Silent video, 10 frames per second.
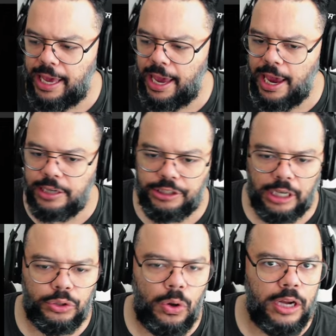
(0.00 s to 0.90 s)
Quem
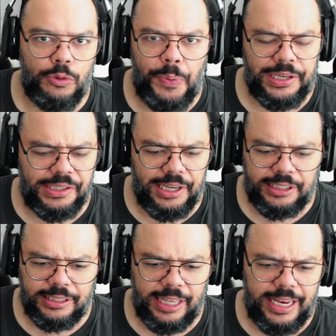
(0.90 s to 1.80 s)
já joga no
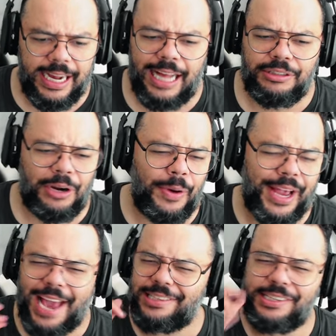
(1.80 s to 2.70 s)
PC, já tá ligado, já
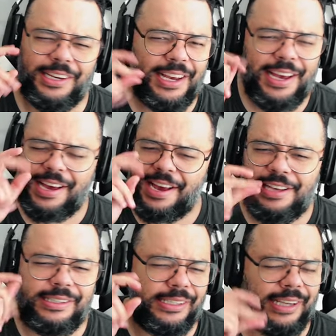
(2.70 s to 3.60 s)
conhece
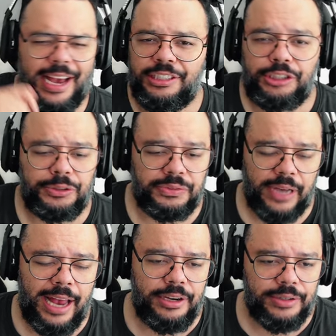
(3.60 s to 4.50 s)
esse site de
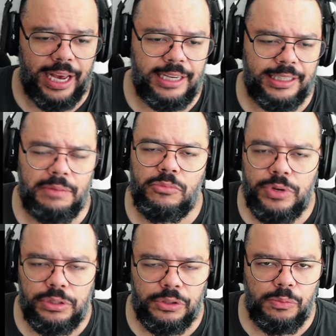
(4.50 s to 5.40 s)
velho, né? Ele tem
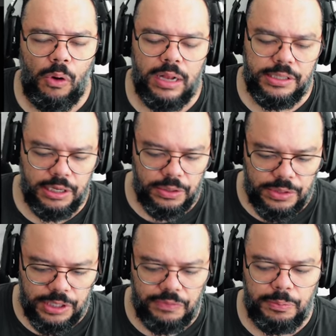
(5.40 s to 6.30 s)
muitos mods,
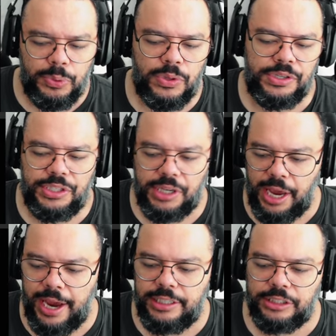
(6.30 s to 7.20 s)
inclusive pro
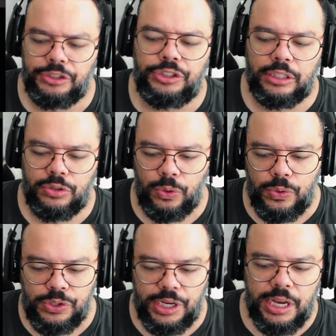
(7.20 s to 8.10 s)
Syndicate. A gente já
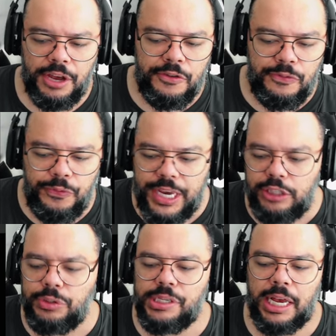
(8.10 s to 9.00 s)
trouxe
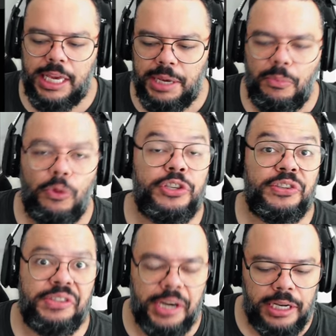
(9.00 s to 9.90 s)
vídeos aqui
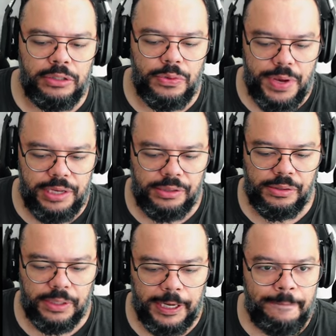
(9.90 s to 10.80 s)
mostrando
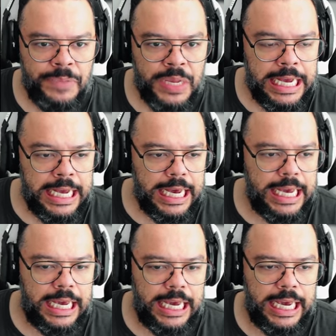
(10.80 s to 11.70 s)
isso, né?
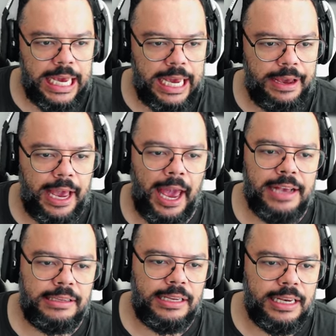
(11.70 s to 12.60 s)
E
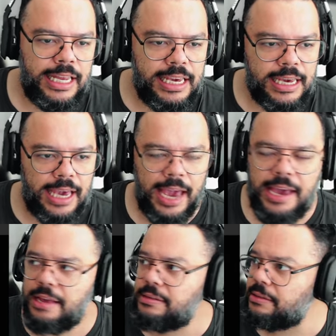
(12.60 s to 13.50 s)
esse link
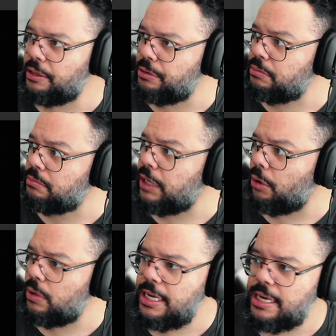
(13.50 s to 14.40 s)
em questão, né?
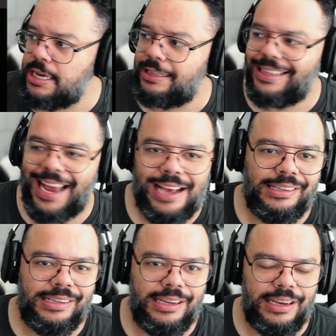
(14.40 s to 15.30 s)
O link
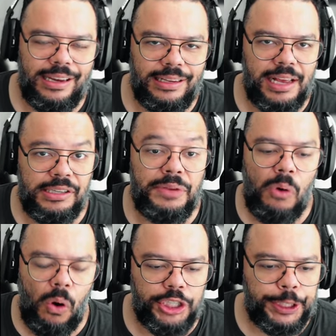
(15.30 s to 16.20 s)
desse, desse
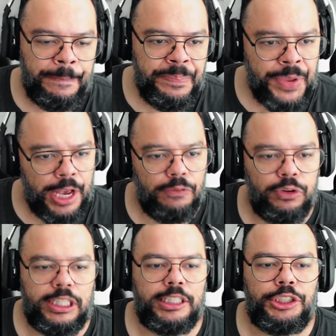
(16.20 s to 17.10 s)
mod eu
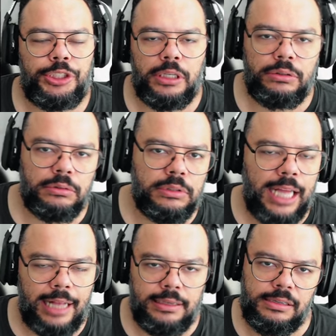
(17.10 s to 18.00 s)
vou estar tá deixando
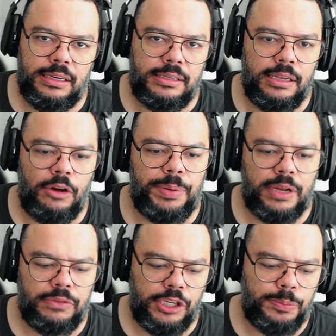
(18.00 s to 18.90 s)
na descrição para
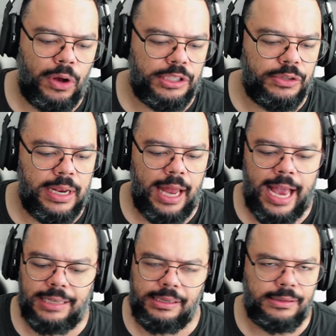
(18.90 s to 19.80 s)
que vocês possam ir
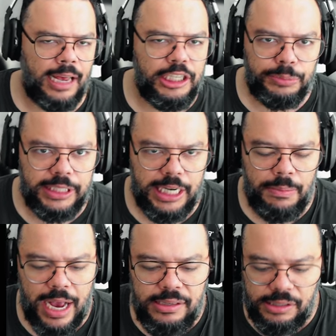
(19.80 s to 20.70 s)
lá e acessar de maneira
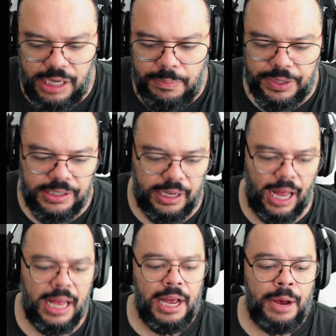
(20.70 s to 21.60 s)
mais simples,
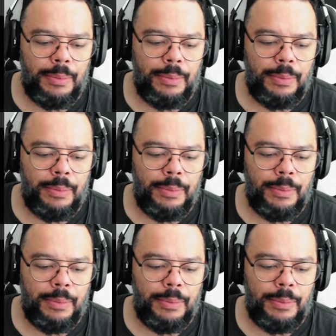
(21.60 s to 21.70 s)
tá?